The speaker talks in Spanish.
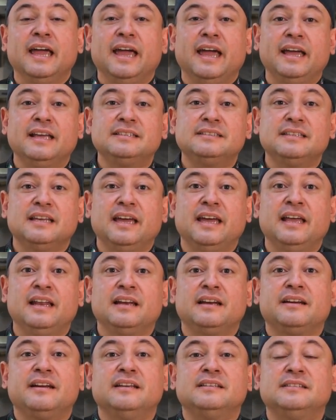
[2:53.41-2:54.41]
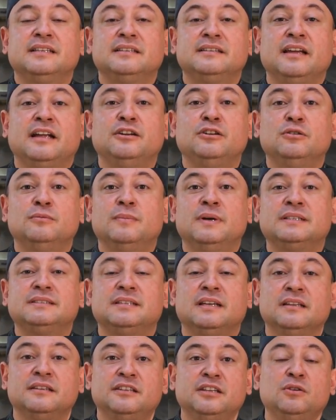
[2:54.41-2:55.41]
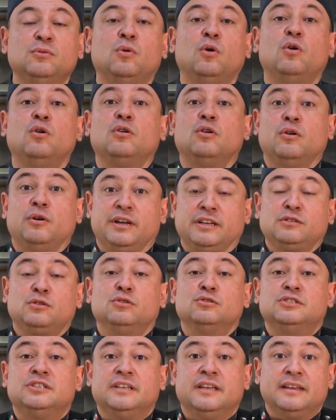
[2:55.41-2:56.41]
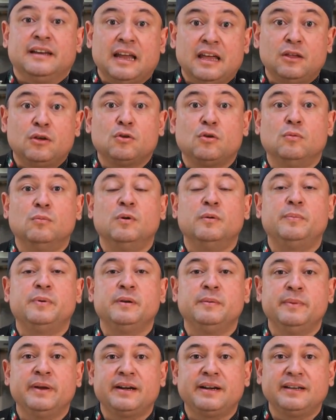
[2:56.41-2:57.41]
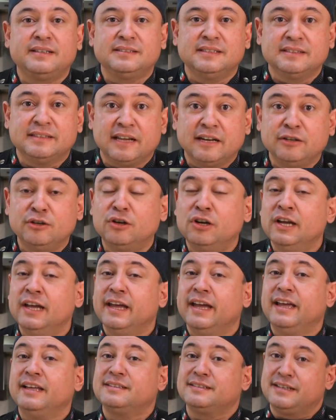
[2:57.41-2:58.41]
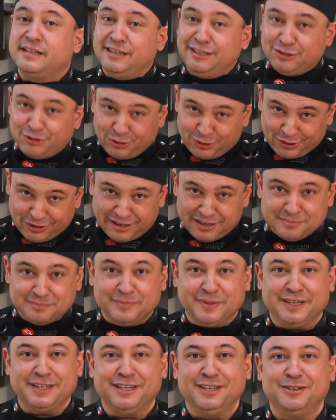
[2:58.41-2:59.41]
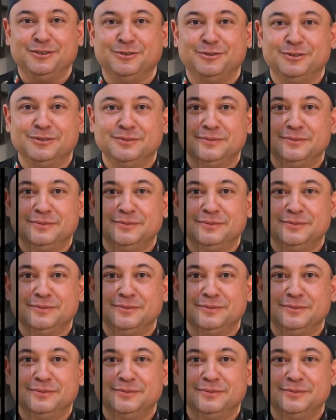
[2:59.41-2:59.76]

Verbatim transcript: es el recetario más antiguo o es considerado como el primer recetario escrito en México.